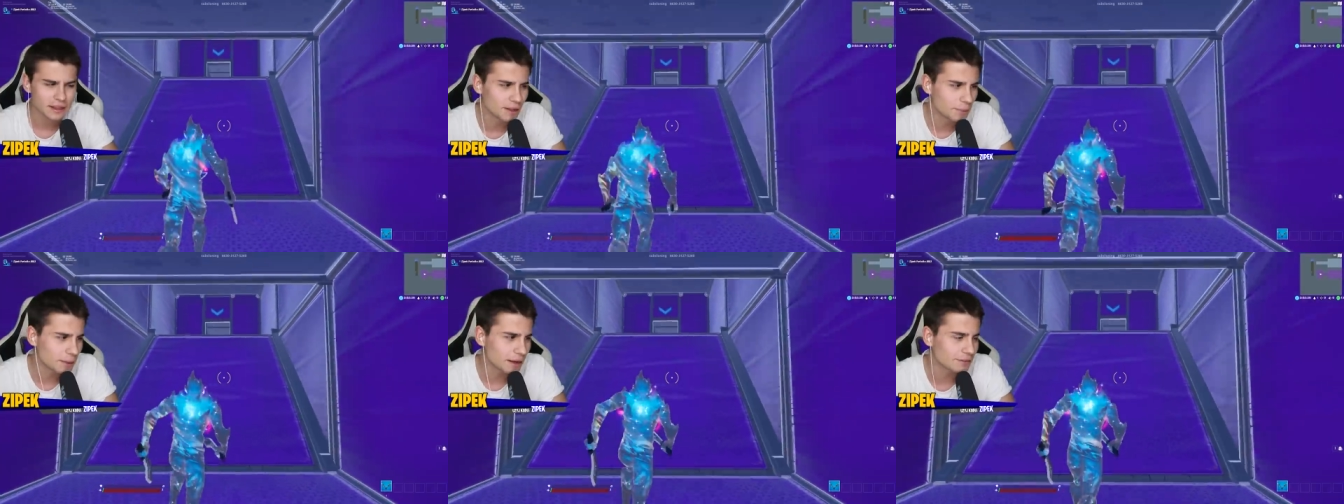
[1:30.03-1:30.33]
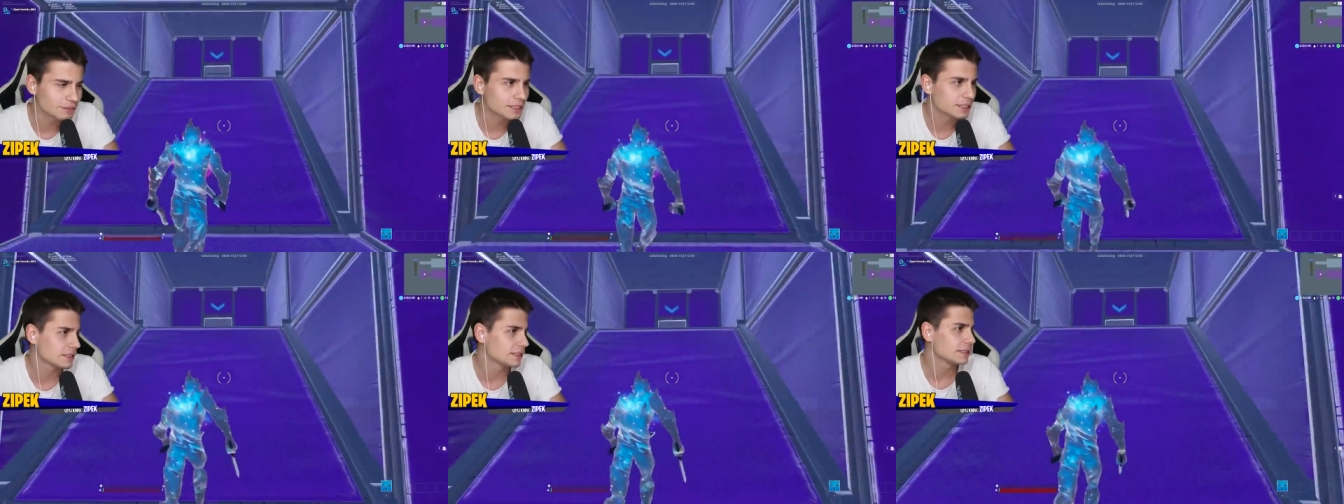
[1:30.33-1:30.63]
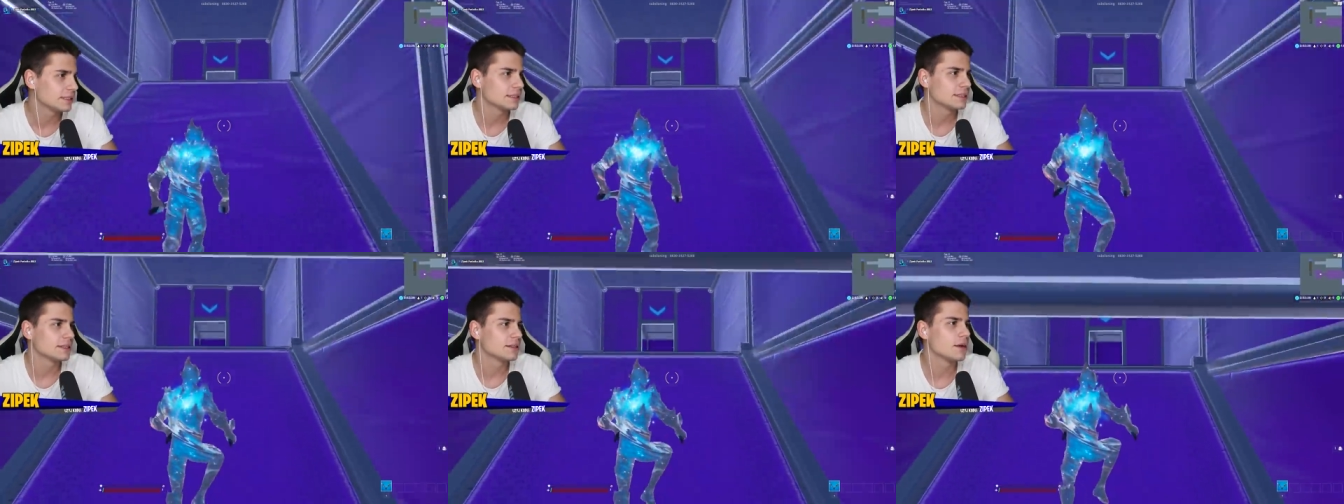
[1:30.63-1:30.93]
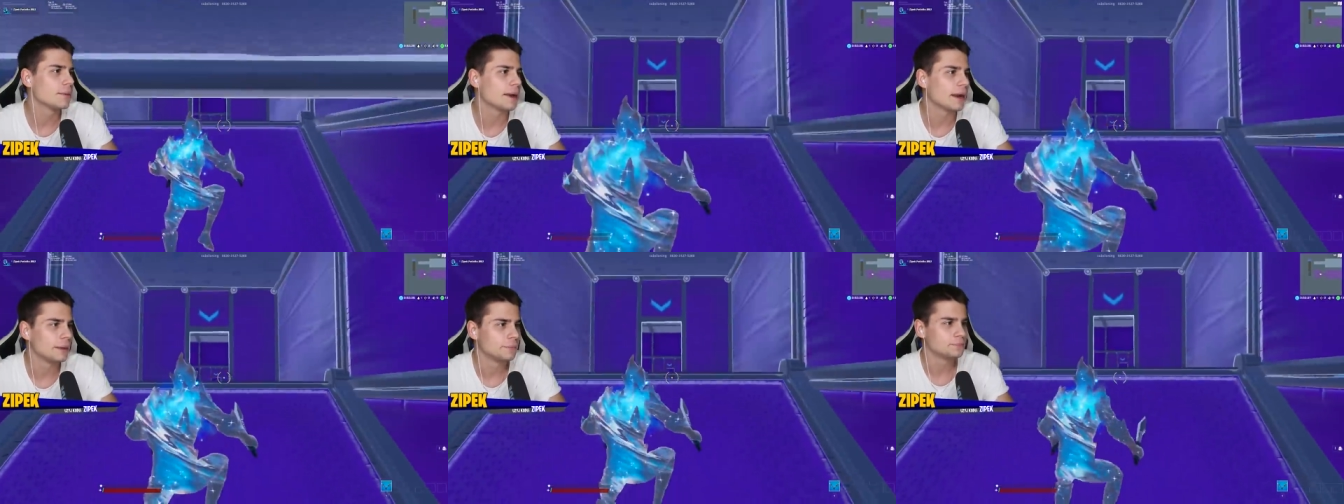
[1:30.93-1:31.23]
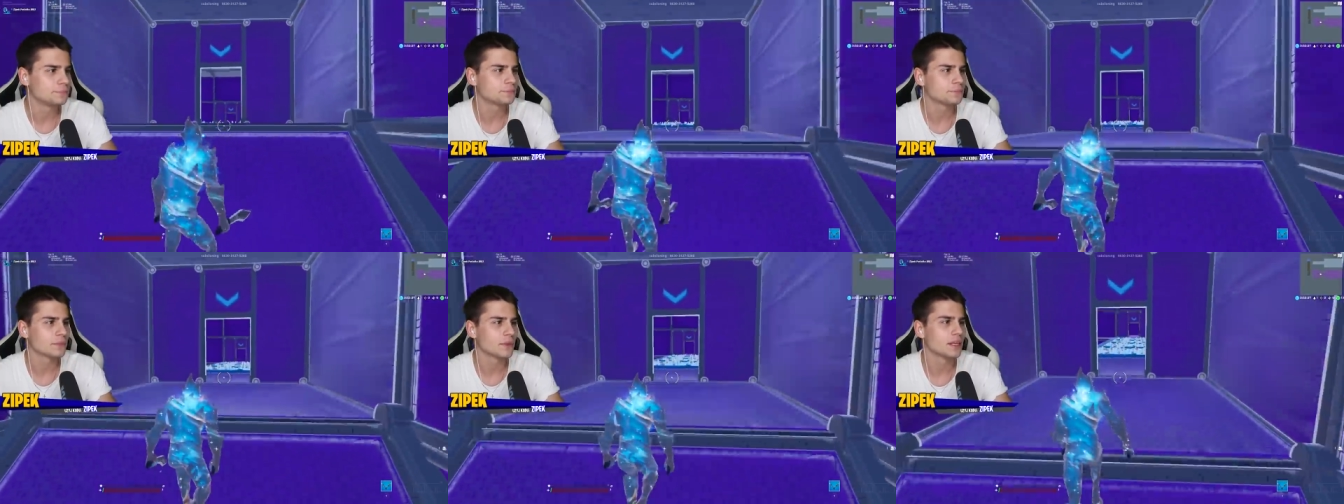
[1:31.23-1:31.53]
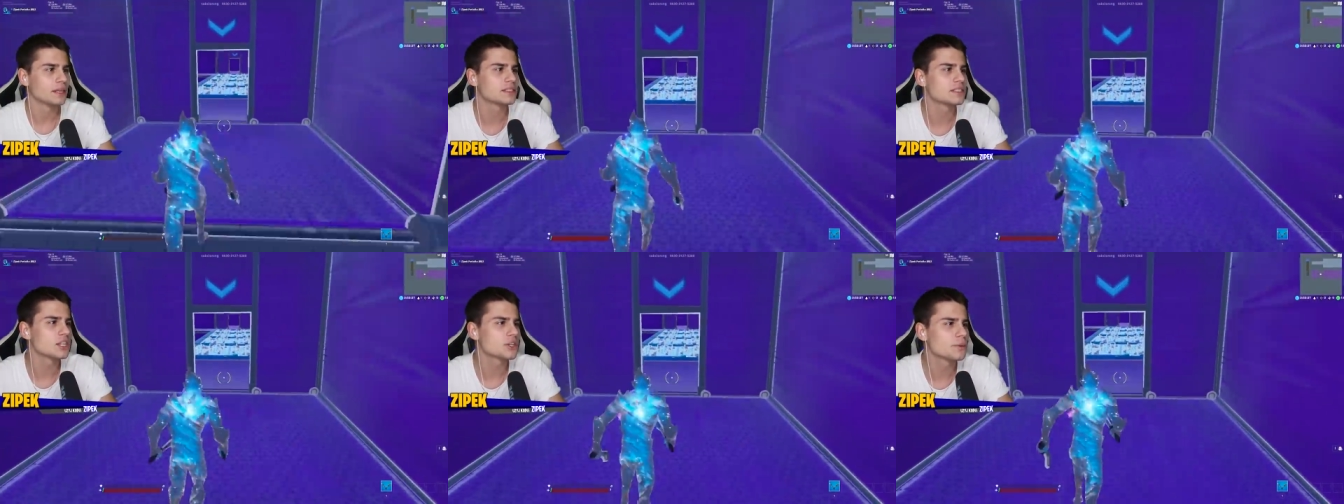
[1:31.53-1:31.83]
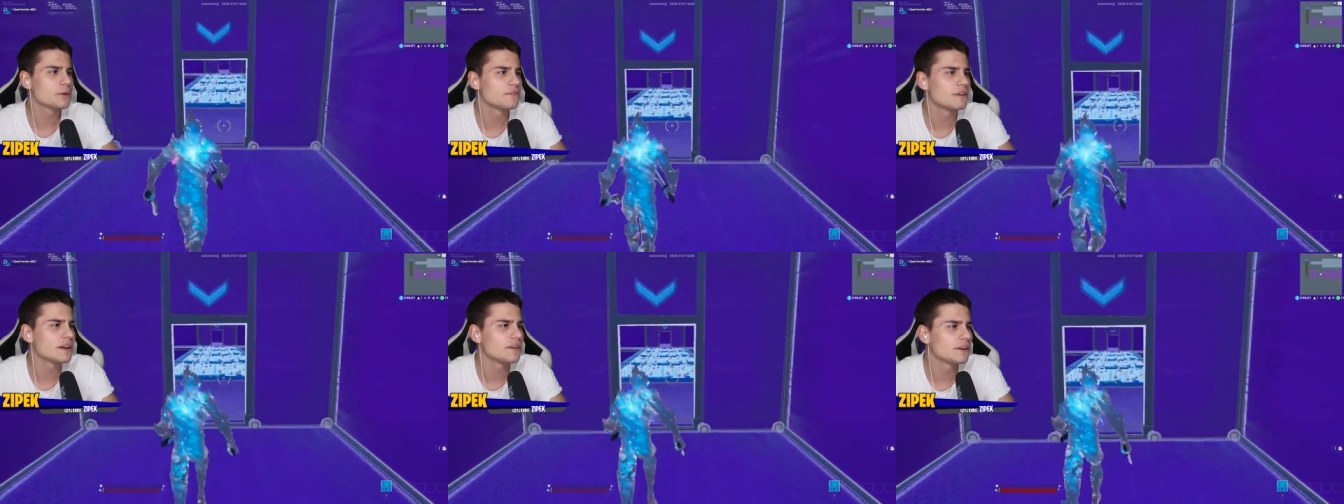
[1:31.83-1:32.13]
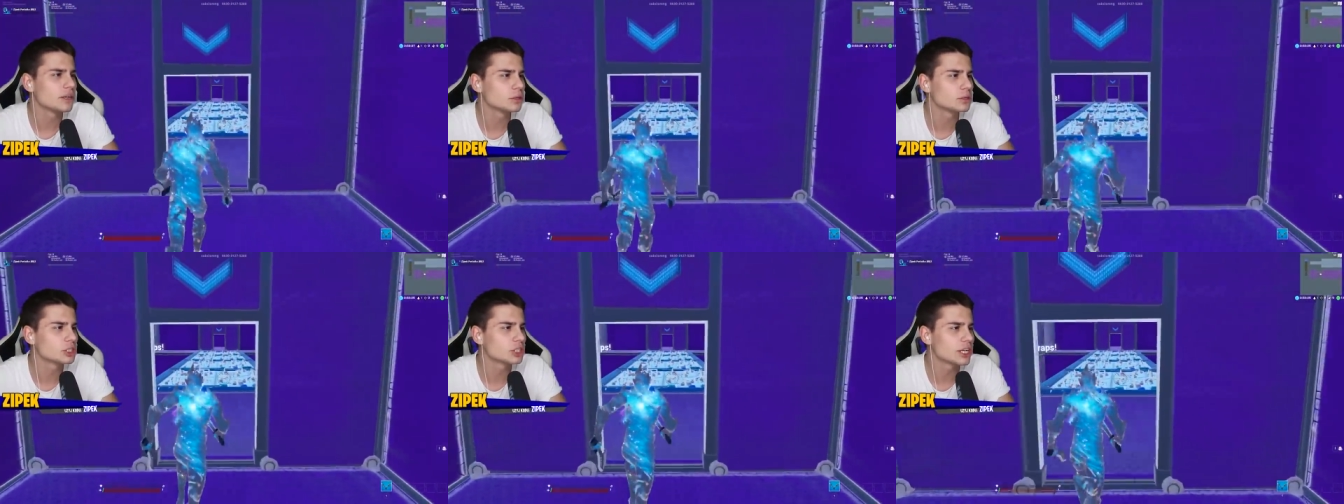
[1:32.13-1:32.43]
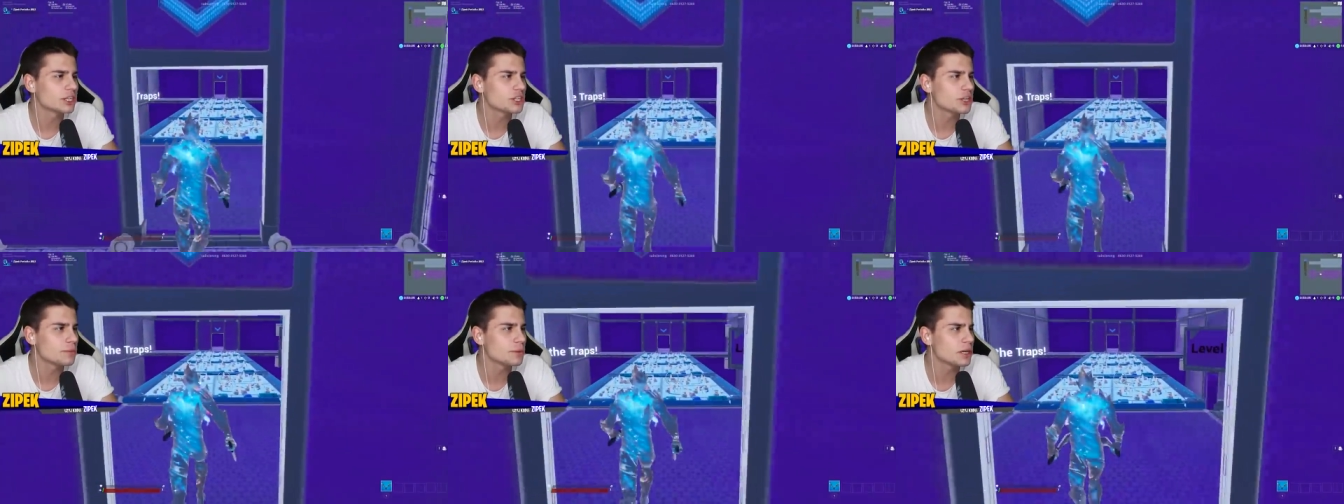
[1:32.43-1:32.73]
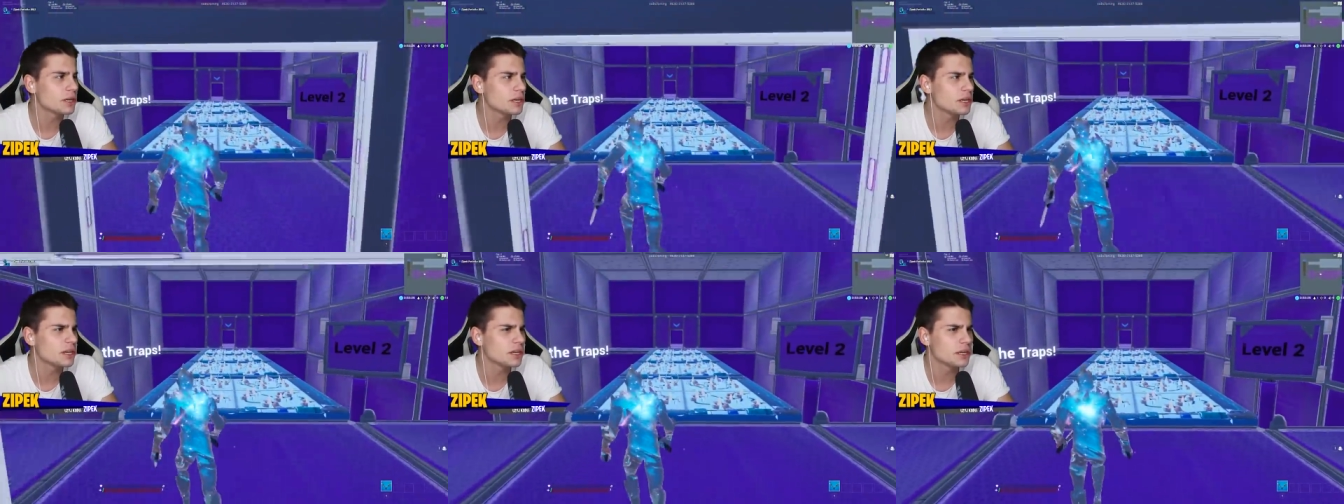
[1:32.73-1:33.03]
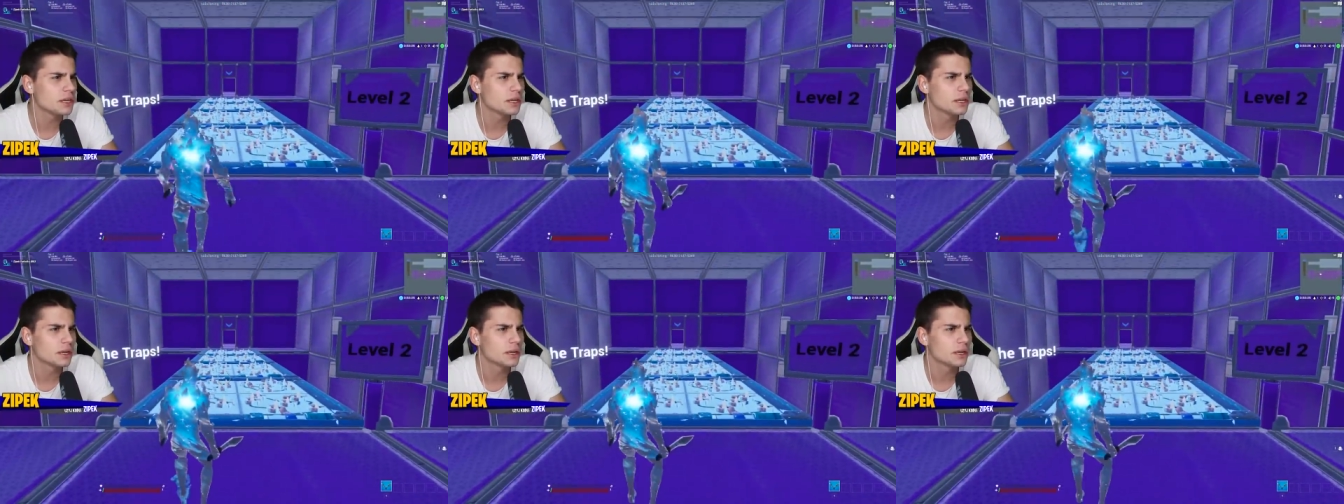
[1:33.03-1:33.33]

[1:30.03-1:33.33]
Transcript: Naprawdę. Dobra. Jesteśmy w levelu trzecim i...